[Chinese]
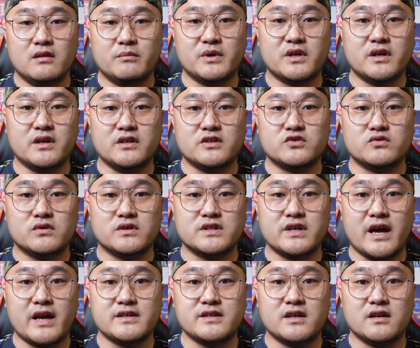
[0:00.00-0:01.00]
那么可以说
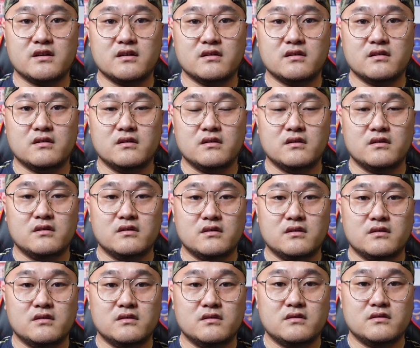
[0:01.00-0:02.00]
在这个
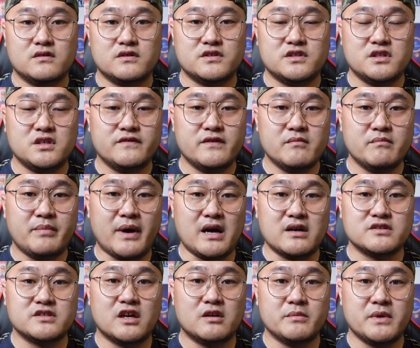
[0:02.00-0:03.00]
积分榜
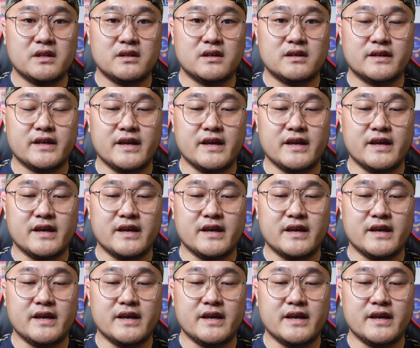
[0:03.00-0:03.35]
上面呢，